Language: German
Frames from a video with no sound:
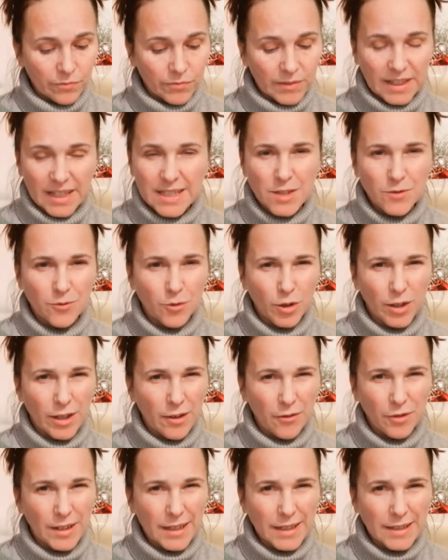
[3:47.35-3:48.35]
Das würde
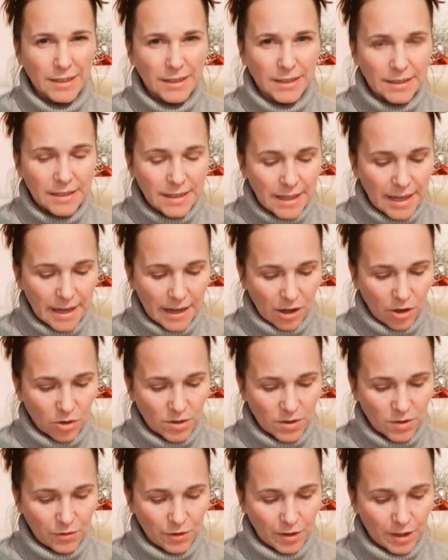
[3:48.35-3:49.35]
er vielleicht nie
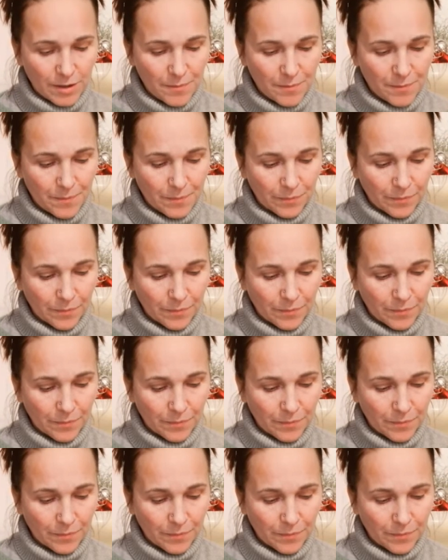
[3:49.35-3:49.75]
herausfinden.